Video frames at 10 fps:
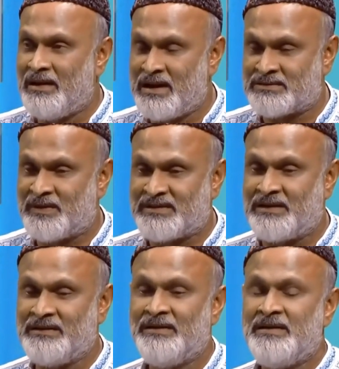
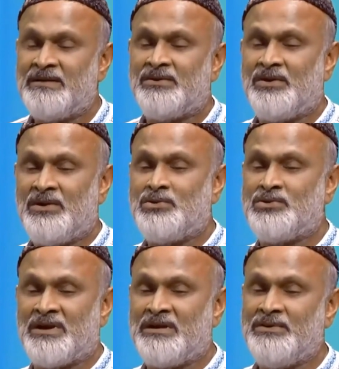হাসপাতালে রয়্যাল
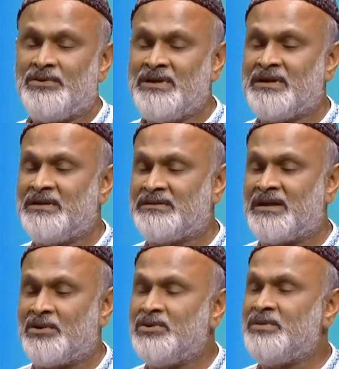হোটেলে ওইখানে
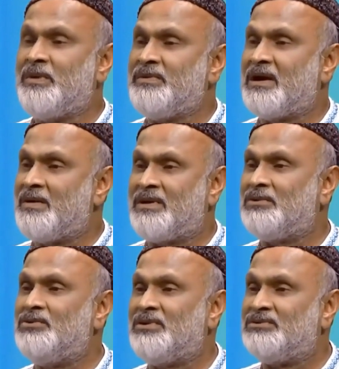তারা ওইভাবে
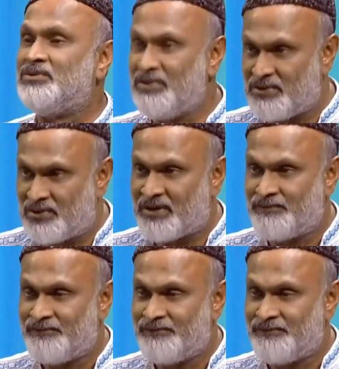খাবারগুলোকে তৈরি করে